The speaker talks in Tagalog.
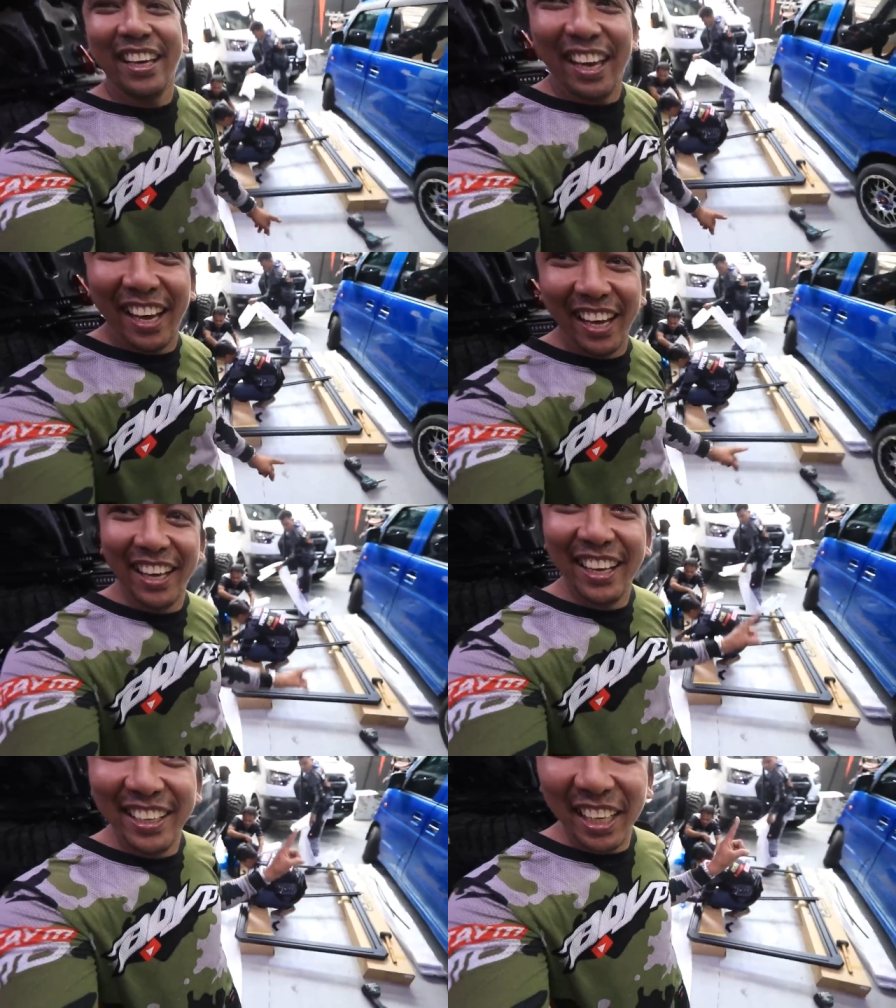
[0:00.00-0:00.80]
Kaya
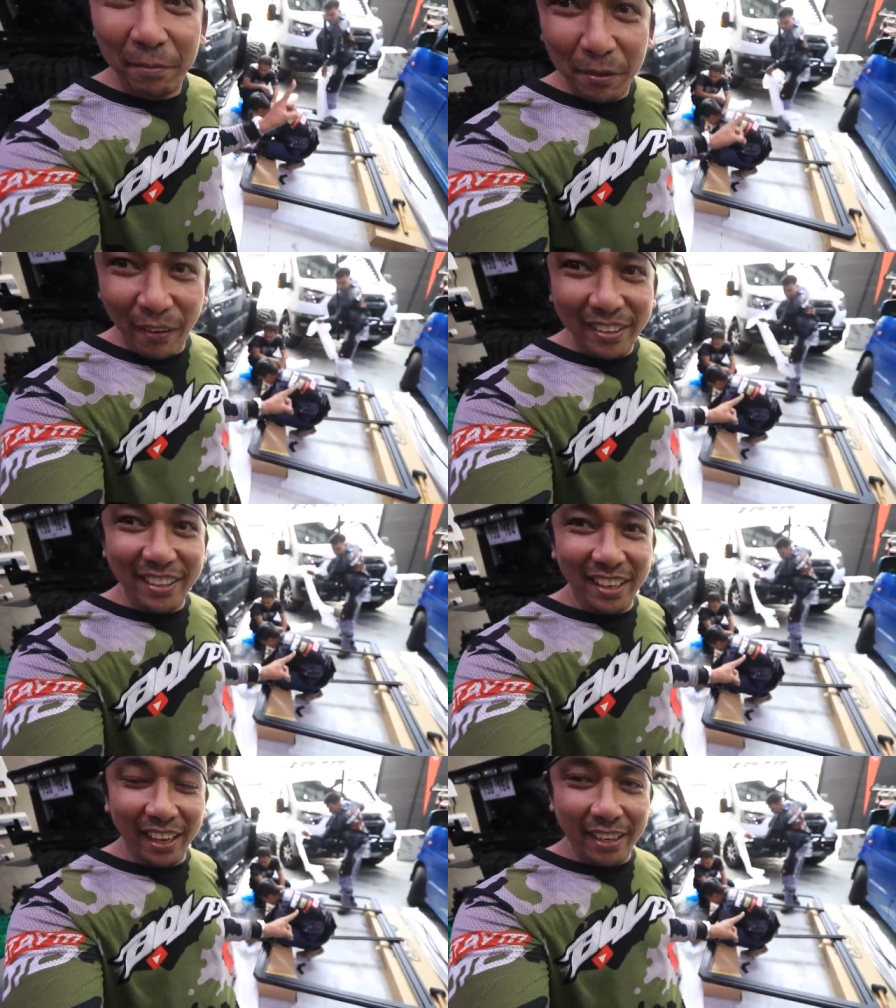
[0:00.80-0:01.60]
nag-provide
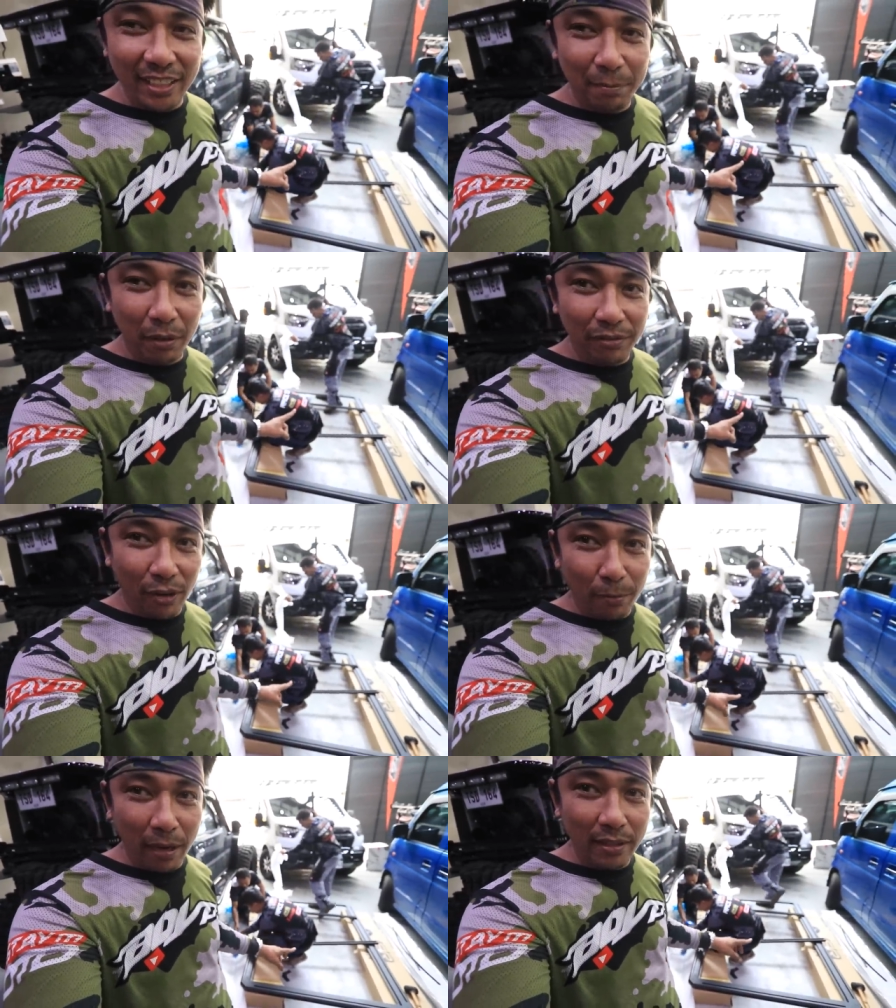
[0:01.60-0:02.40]
ng SR
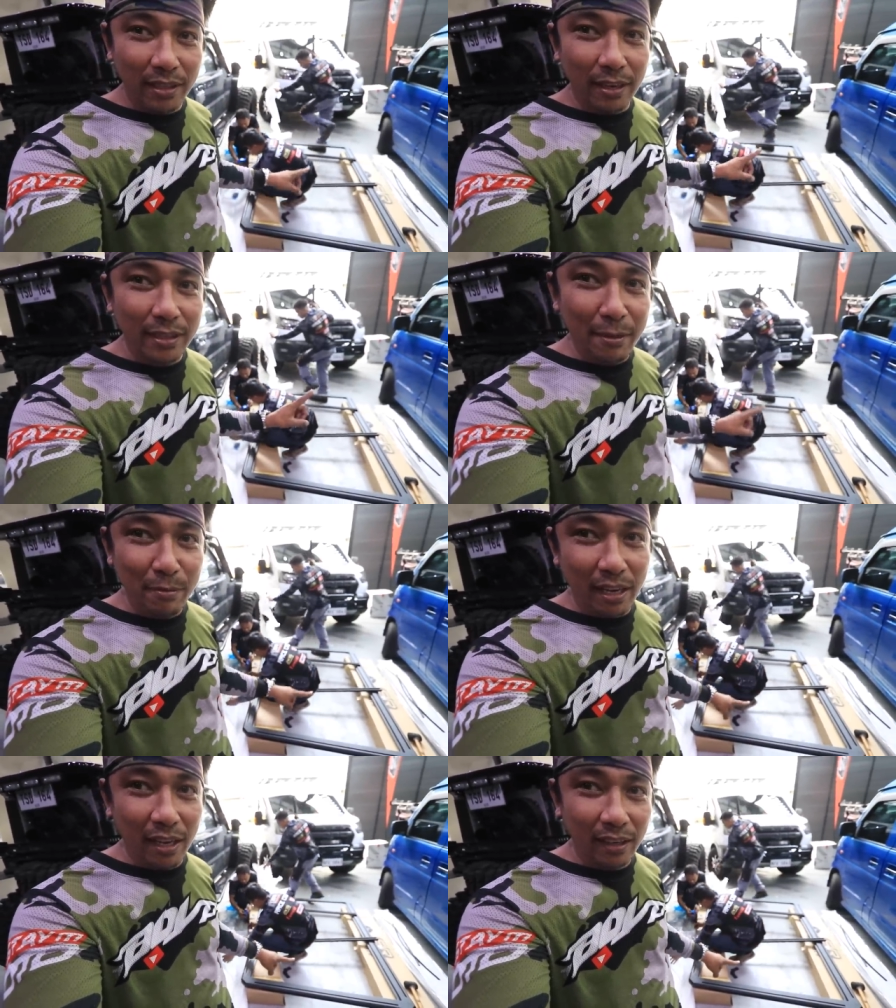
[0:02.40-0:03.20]
Performance ng slim
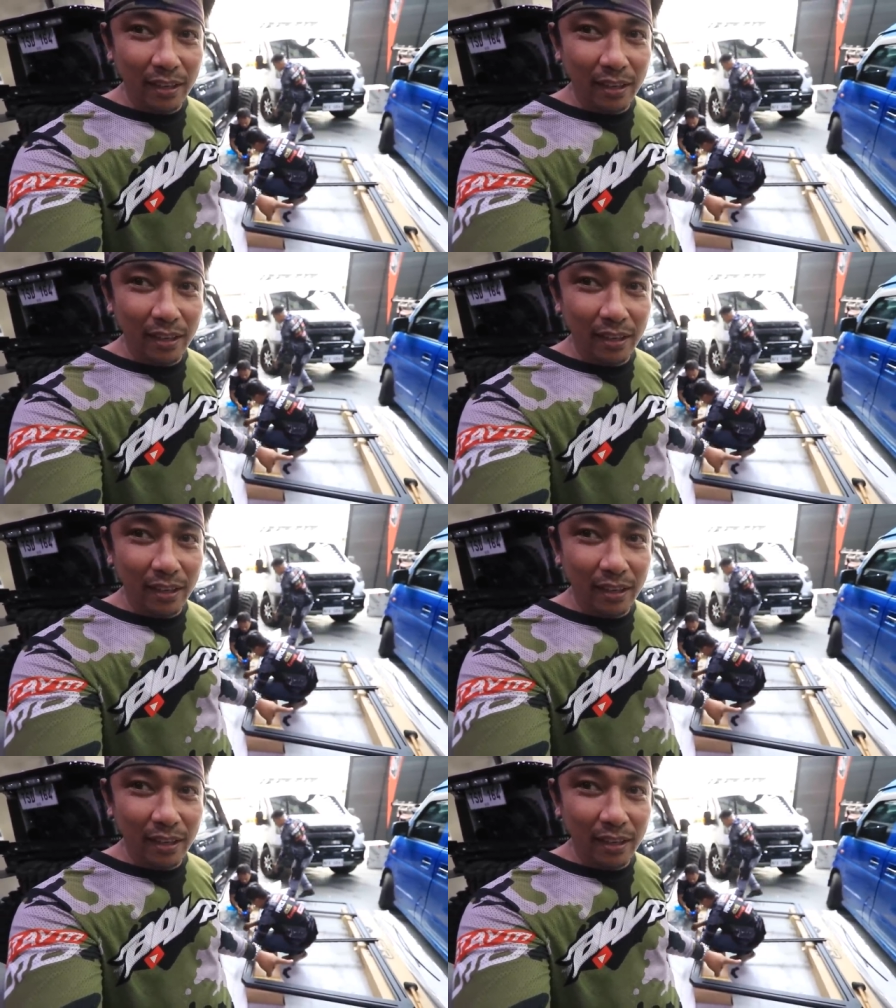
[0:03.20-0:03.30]
rack